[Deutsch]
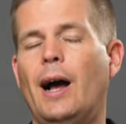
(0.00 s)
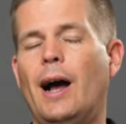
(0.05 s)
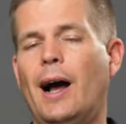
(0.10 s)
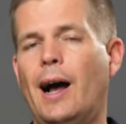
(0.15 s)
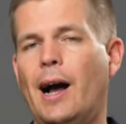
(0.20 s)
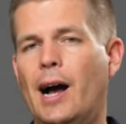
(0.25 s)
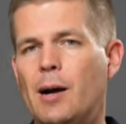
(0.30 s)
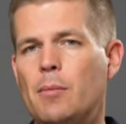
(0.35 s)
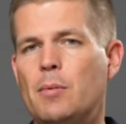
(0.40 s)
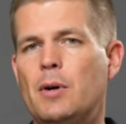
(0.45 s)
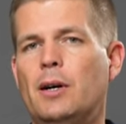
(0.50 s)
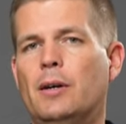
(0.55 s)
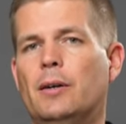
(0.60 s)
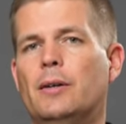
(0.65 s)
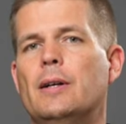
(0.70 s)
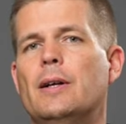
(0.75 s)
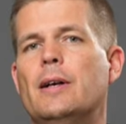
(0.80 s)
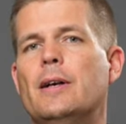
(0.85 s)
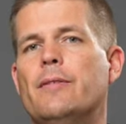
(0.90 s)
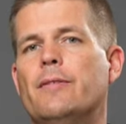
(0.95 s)

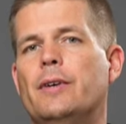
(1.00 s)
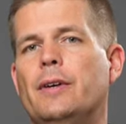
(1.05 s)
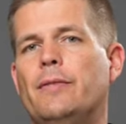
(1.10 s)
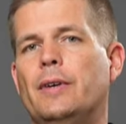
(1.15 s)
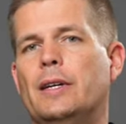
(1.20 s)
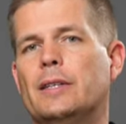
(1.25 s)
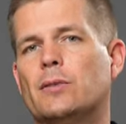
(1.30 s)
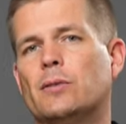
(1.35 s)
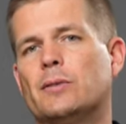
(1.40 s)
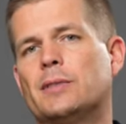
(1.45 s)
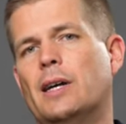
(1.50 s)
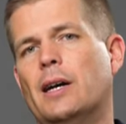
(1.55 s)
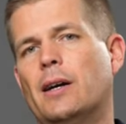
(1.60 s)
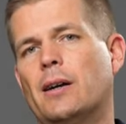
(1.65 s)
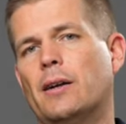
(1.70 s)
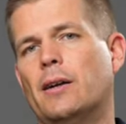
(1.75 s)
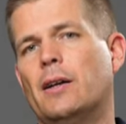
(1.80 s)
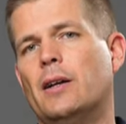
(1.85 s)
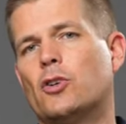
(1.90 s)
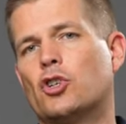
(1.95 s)
Aber wenn wir jetzt
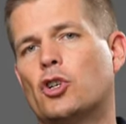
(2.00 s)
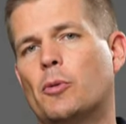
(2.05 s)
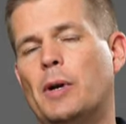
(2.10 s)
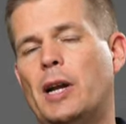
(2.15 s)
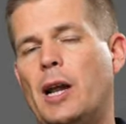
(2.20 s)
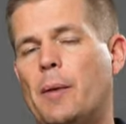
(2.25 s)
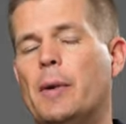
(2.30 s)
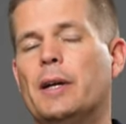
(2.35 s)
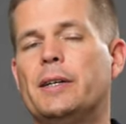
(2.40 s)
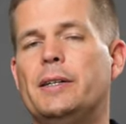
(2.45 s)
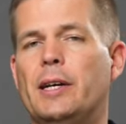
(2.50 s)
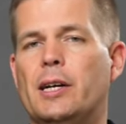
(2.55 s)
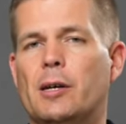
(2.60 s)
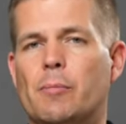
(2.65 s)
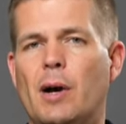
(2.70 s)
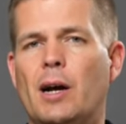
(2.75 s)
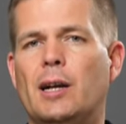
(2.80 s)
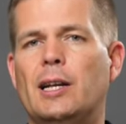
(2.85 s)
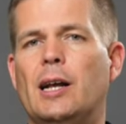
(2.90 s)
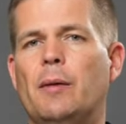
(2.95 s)
sozusagen schon mal ein MRT
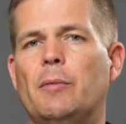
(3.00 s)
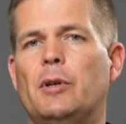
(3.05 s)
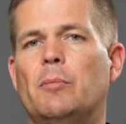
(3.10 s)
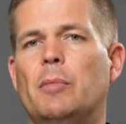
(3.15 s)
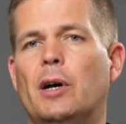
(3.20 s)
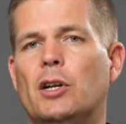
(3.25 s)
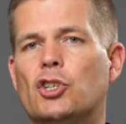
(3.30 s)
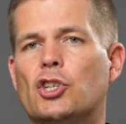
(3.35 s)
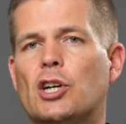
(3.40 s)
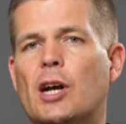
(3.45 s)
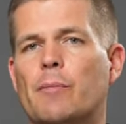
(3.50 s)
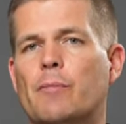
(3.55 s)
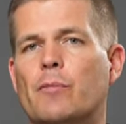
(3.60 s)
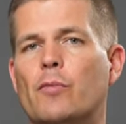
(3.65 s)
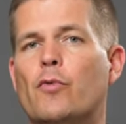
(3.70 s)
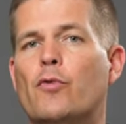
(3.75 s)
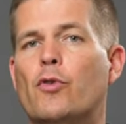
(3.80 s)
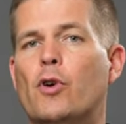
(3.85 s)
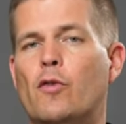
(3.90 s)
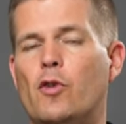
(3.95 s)
gemacht haben, die
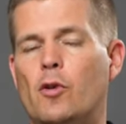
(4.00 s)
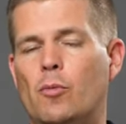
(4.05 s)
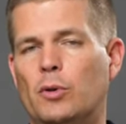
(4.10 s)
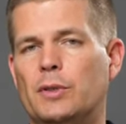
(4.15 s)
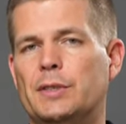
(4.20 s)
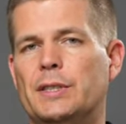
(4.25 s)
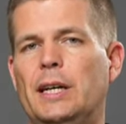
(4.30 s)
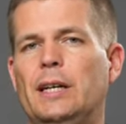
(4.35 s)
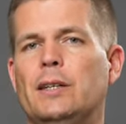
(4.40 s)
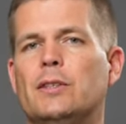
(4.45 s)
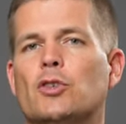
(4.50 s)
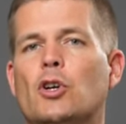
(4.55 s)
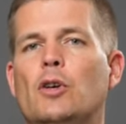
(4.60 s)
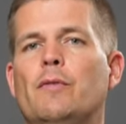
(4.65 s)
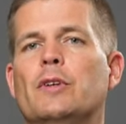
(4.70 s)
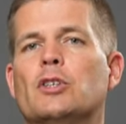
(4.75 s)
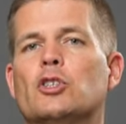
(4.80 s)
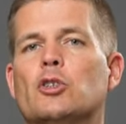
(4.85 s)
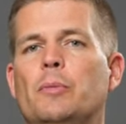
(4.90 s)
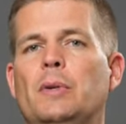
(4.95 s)
Bandscheibenvorwölbung sehen, sollten
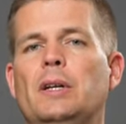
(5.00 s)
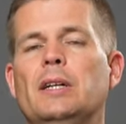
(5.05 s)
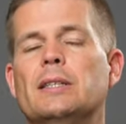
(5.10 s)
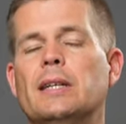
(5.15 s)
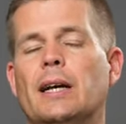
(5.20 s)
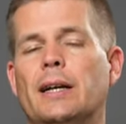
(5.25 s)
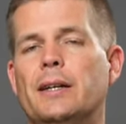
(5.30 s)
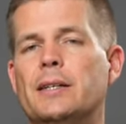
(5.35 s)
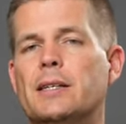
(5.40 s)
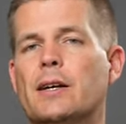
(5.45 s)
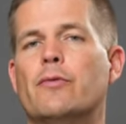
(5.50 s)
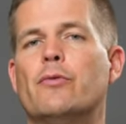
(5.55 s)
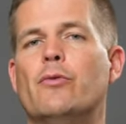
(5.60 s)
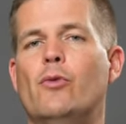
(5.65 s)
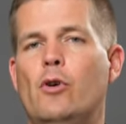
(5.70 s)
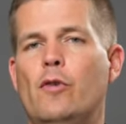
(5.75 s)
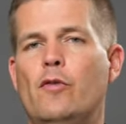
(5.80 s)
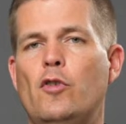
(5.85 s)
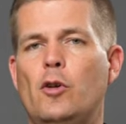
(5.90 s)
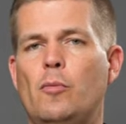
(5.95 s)
wir zumindest an dieser
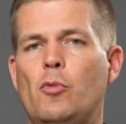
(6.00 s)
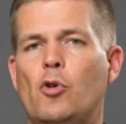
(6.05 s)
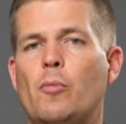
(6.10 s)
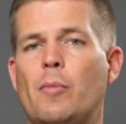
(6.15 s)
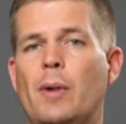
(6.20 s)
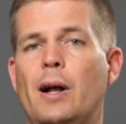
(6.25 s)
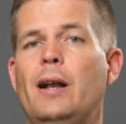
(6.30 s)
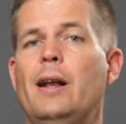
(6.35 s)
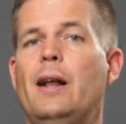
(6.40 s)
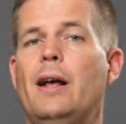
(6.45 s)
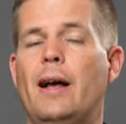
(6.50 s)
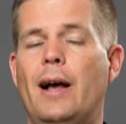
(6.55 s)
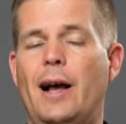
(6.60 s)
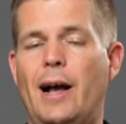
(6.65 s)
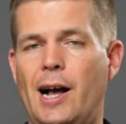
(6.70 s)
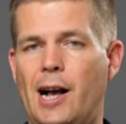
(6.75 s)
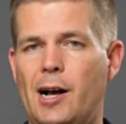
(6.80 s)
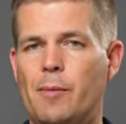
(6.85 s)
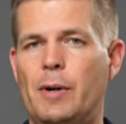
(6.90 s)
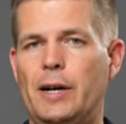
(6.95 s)
Vorwölbung mal
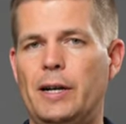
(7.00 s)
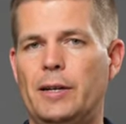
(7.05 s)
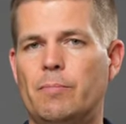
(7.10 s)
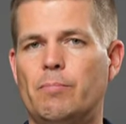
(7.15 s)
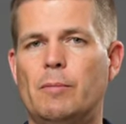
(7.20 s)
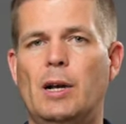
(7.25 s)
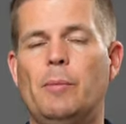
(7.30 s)
arbeiten.